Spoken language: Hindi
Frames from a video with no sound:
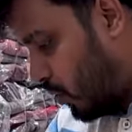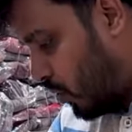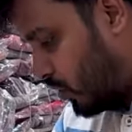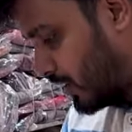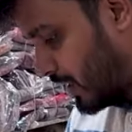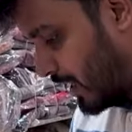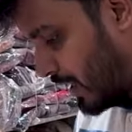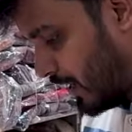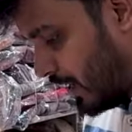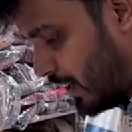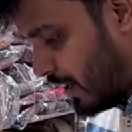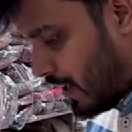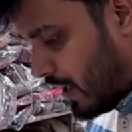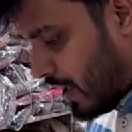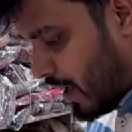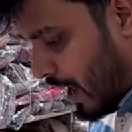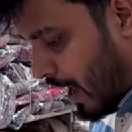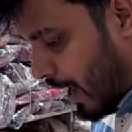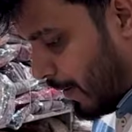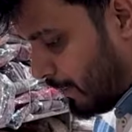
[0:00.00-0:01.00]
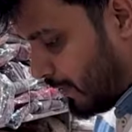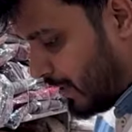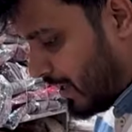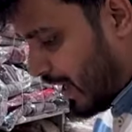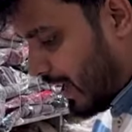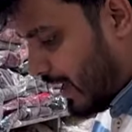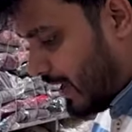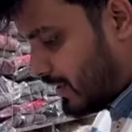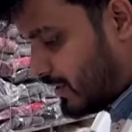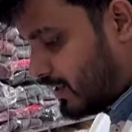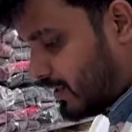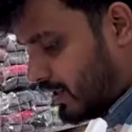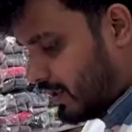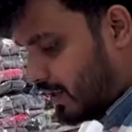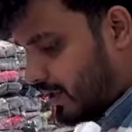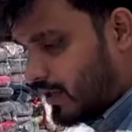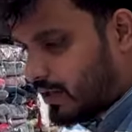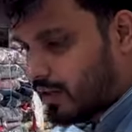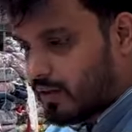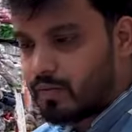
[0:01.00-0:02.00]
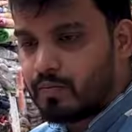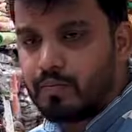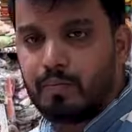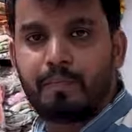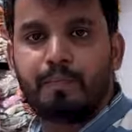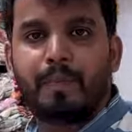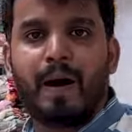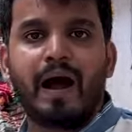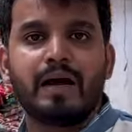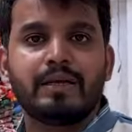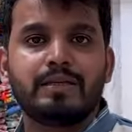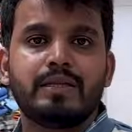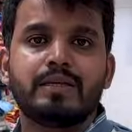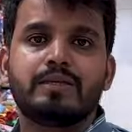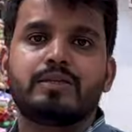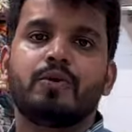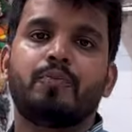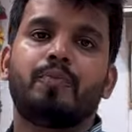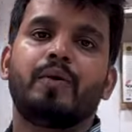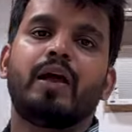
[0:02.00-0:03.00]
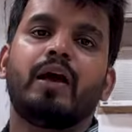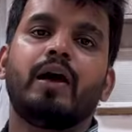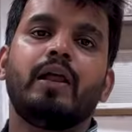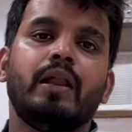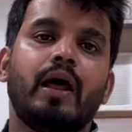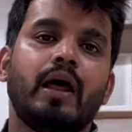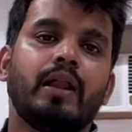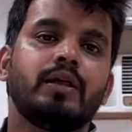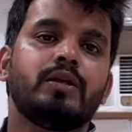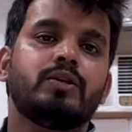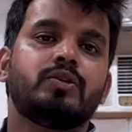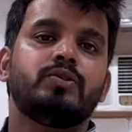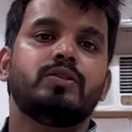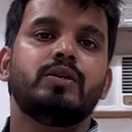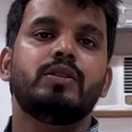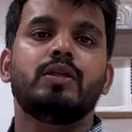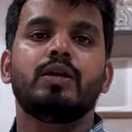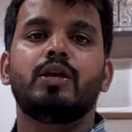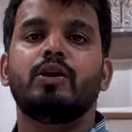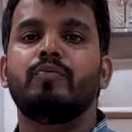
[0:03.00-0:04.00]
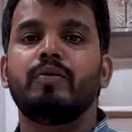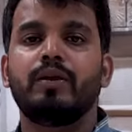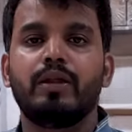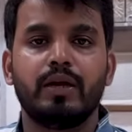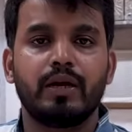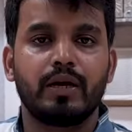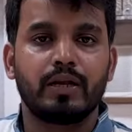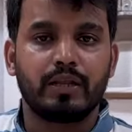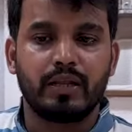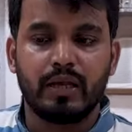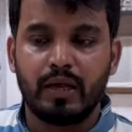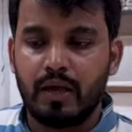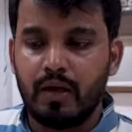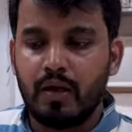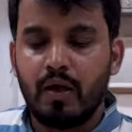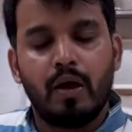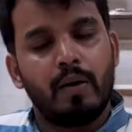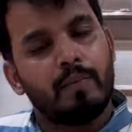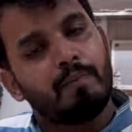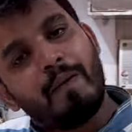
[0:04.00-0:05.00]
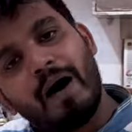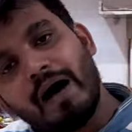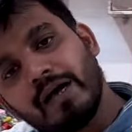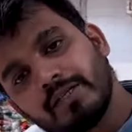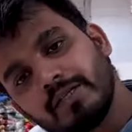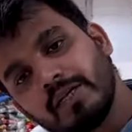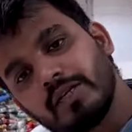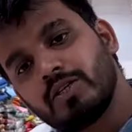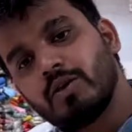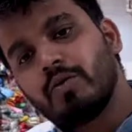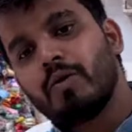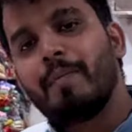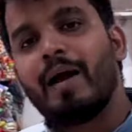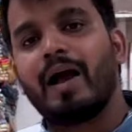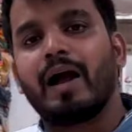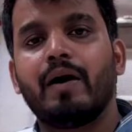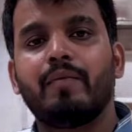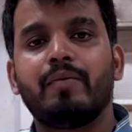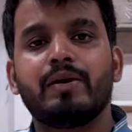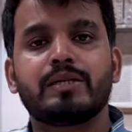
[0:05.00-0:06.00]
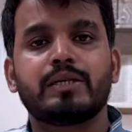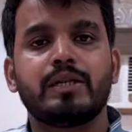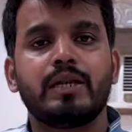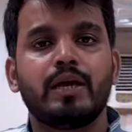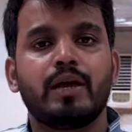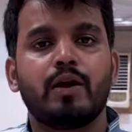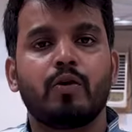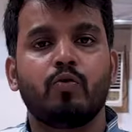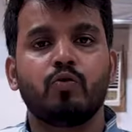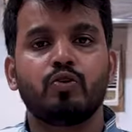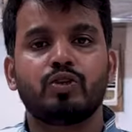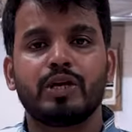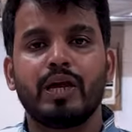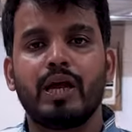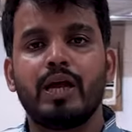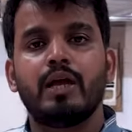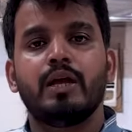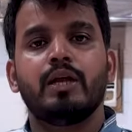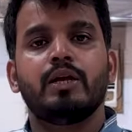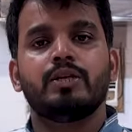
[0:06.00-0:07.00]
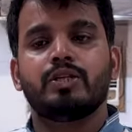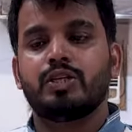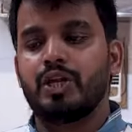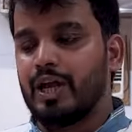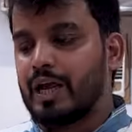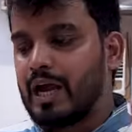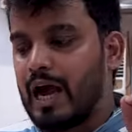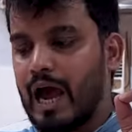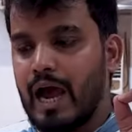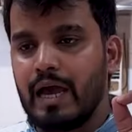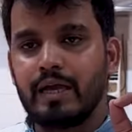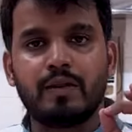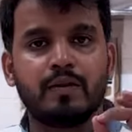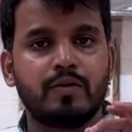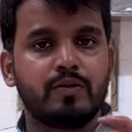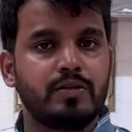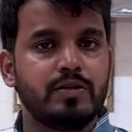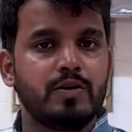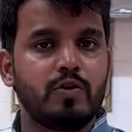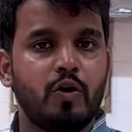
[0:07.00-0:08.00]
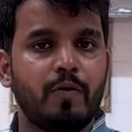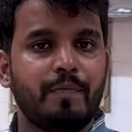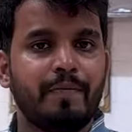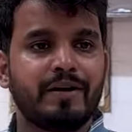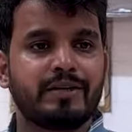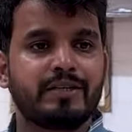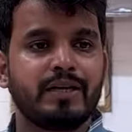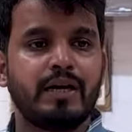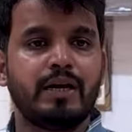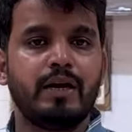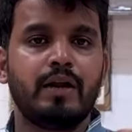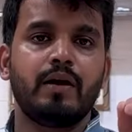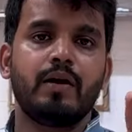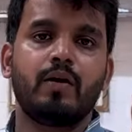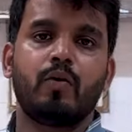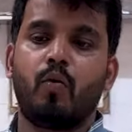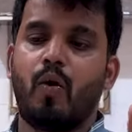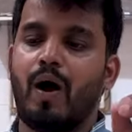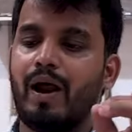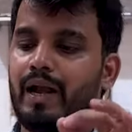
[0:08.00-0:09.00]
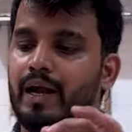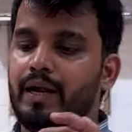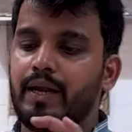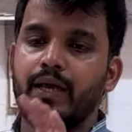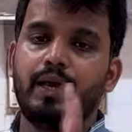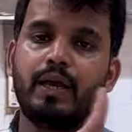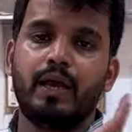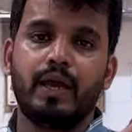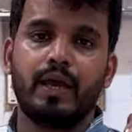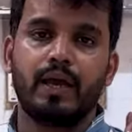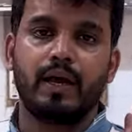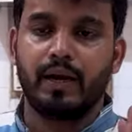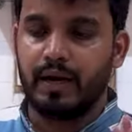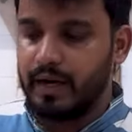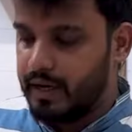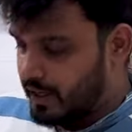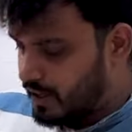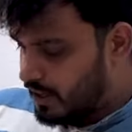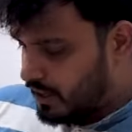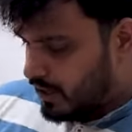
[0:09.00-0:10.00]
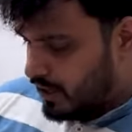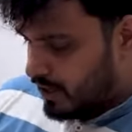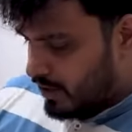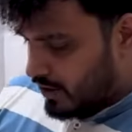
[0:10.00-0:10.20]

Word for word: टोटल हम क्या है जी पाँच दस रुपए का लालच जिंदगी में नहीं करते पाँच दस रुपए महंगा बेच लेंगे खुश है शिकायत जीरो परसेंट क्वालिटी एक रेट एक